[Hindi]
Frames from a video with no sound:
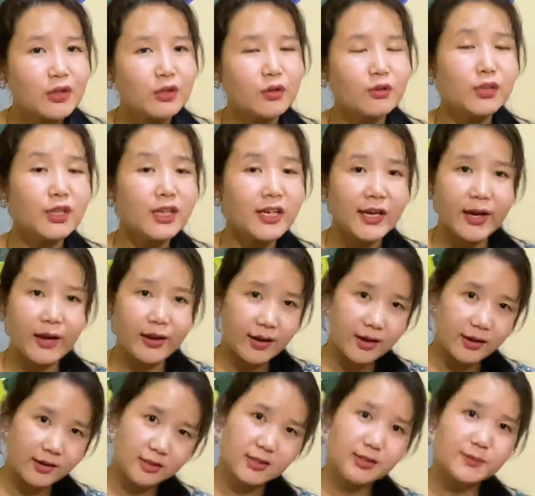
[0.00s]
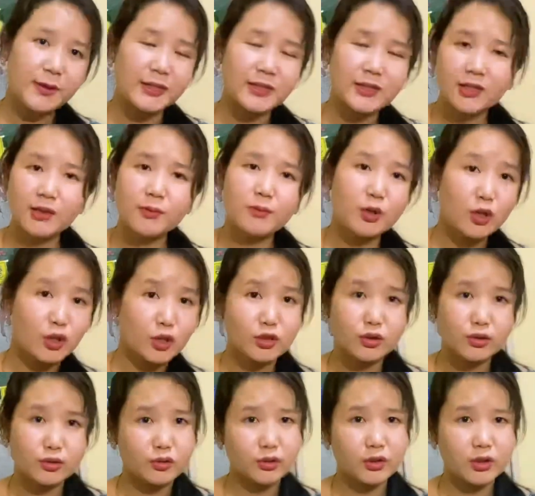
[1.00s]
तो उनकी रिस्पेक्ट करना बहुत
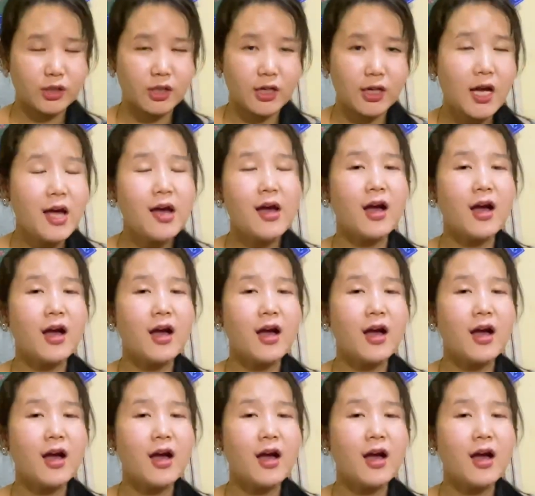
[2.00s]
ज़रूरी है